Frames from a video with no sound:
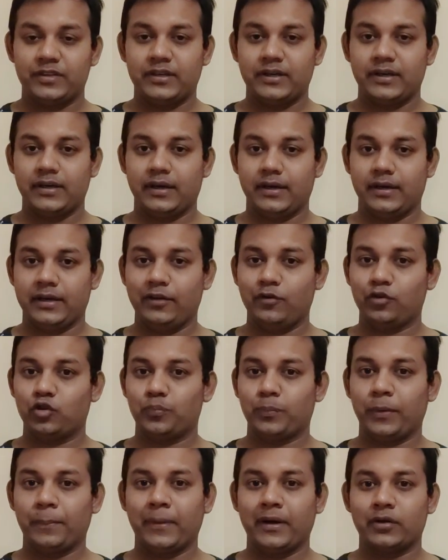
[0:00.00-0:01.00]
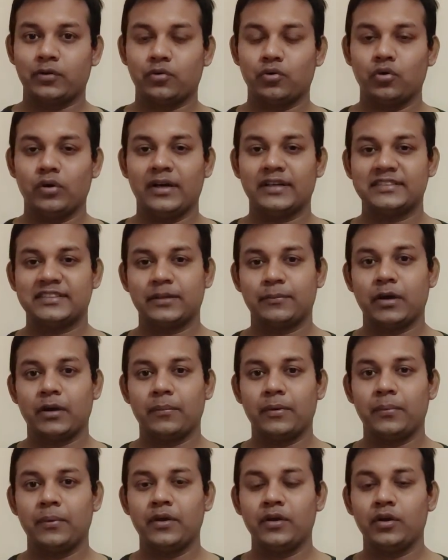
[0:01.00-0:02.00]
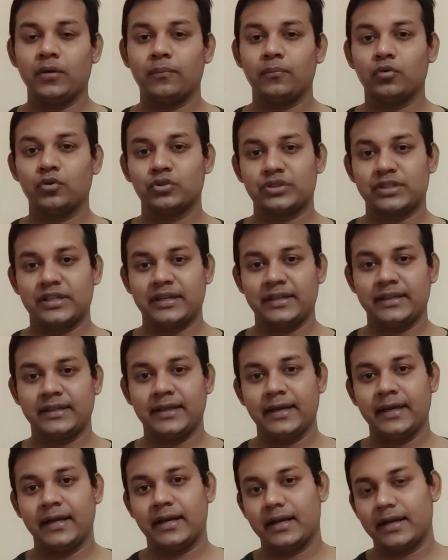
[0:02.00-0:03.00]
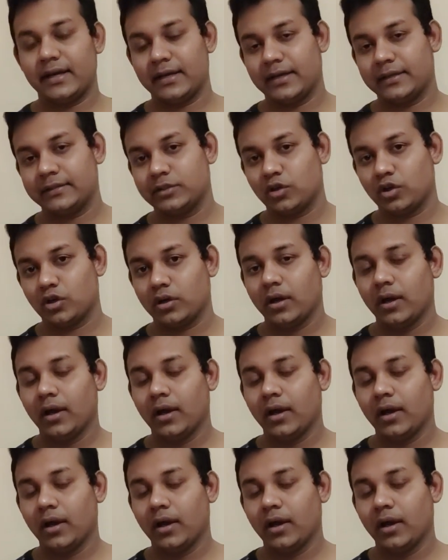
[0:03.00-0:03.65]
যে নিউজ পেপারগুলো আছে বা বিভিন্ন মন্ত্রীদের যে